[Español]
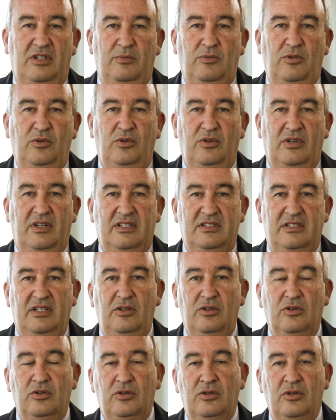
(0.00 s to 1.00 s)
en el mundo que han
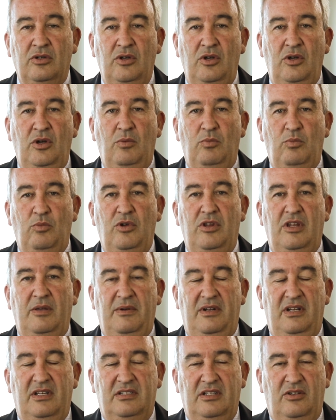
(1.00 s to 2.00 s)
sido muy
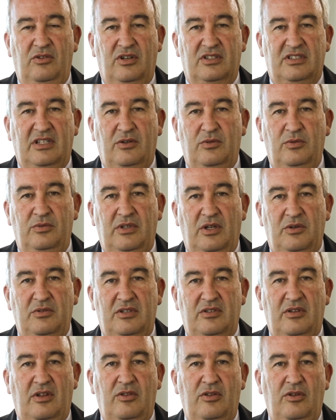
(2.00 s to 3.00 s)
débiles, a lo que se ha juntado
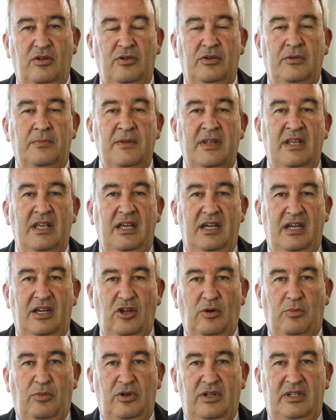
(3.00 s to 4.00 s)
una situación
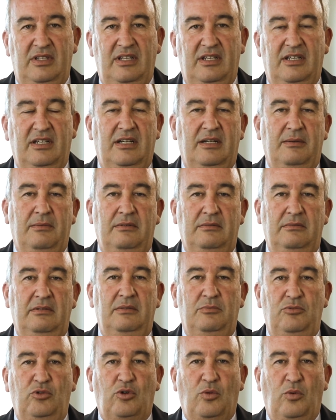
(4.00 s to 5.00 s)
geopolítica
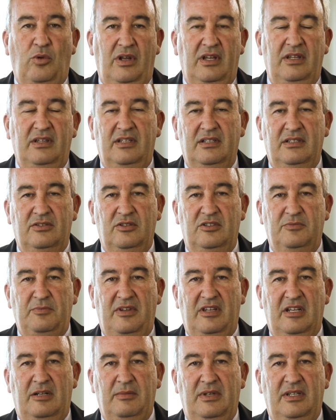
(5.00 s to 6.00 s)
eh, turbulenta,
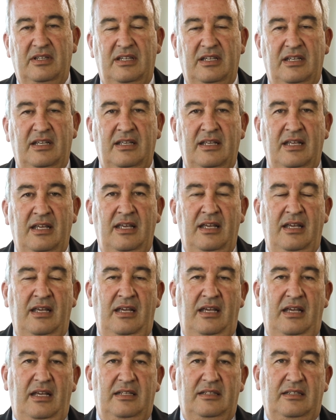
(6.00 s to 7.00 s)
especialmente
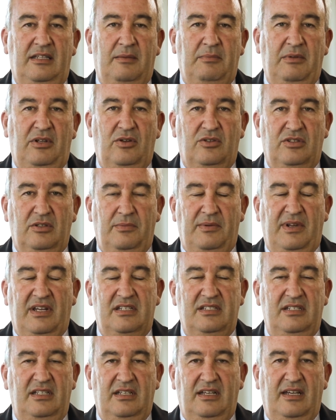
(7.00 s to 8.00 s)
en términos de
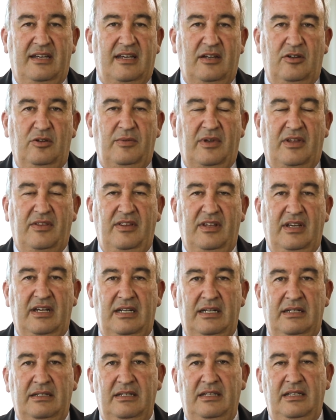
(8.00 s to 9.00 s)
Brexit, guerra
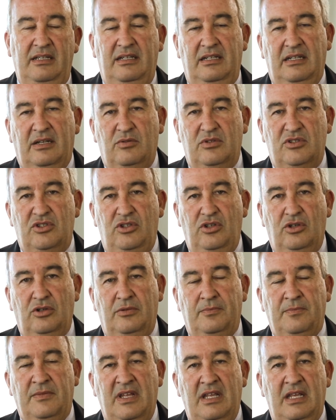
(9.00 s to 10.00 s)
comercial y la
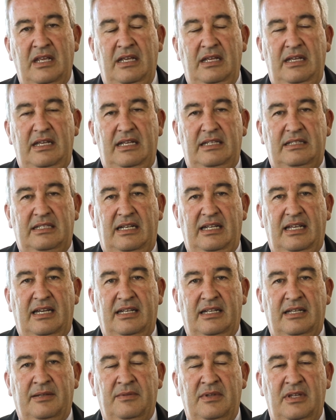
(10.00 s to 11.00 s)
cuestión
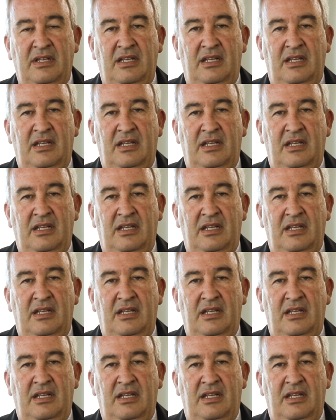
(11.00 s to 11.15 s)
italiana.